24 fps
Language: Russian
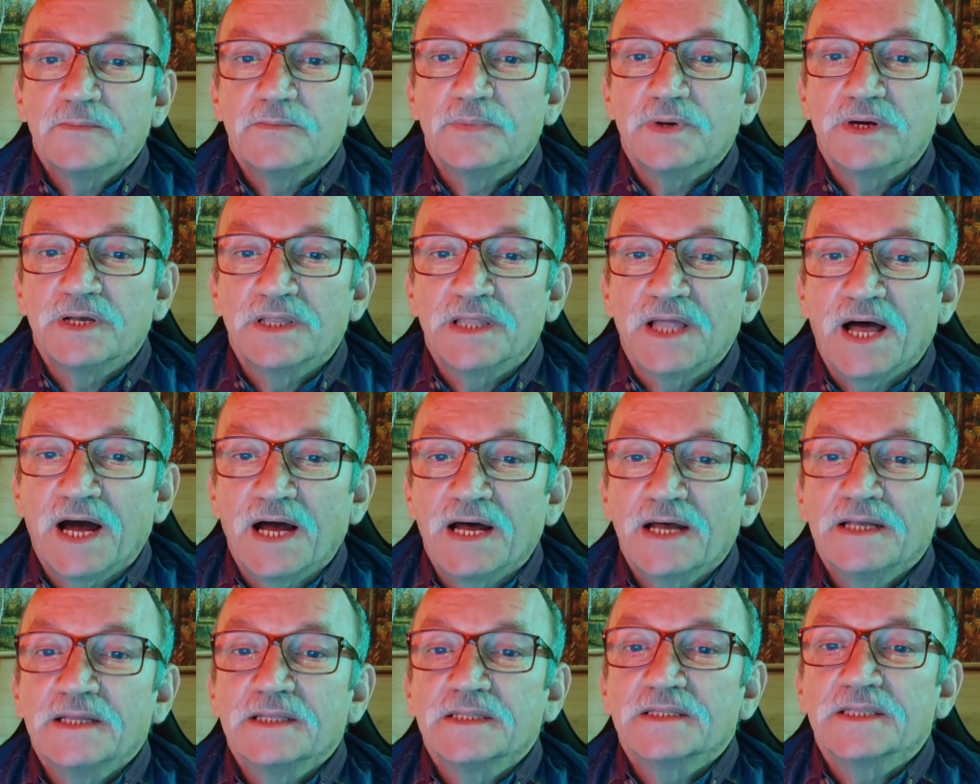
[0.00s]

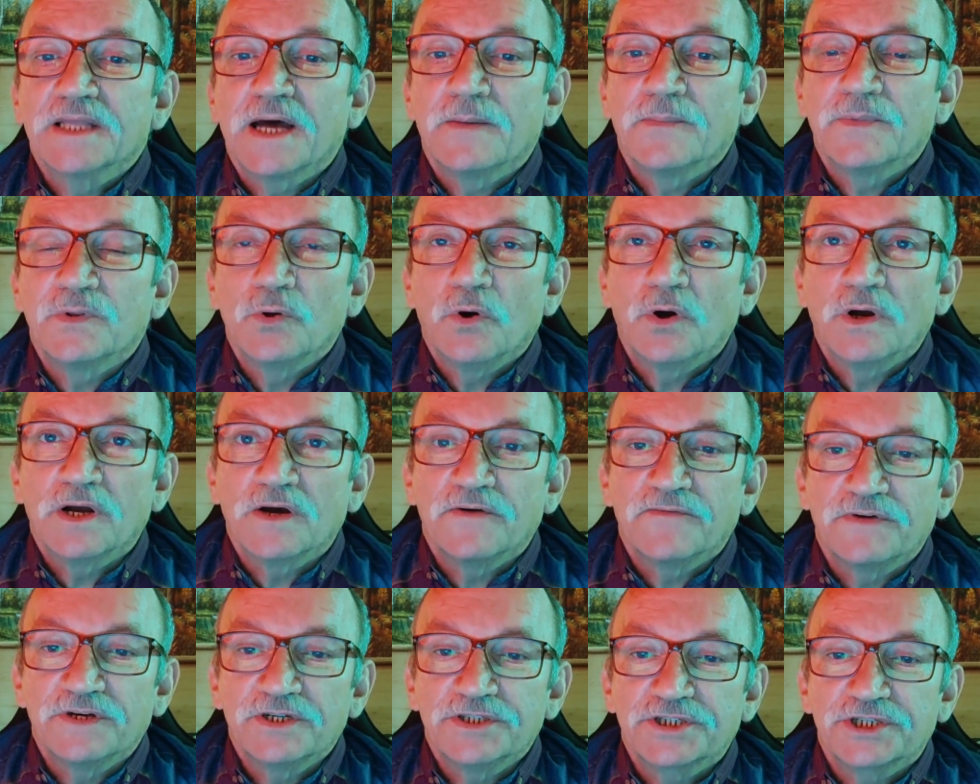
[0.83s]
была
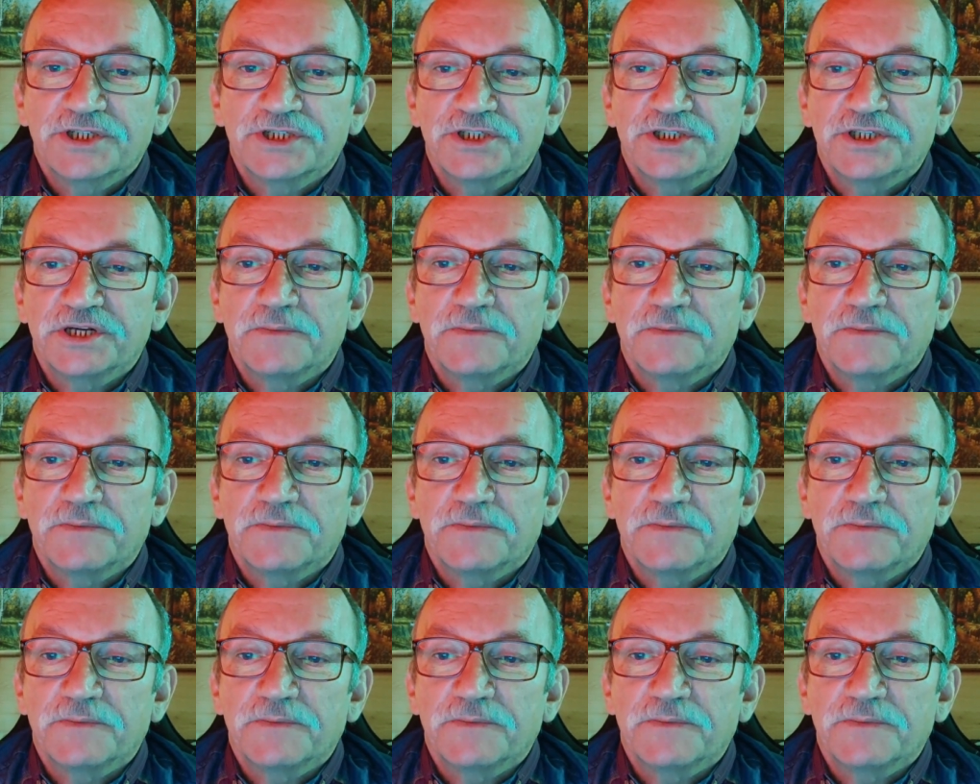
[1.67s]
намного выше,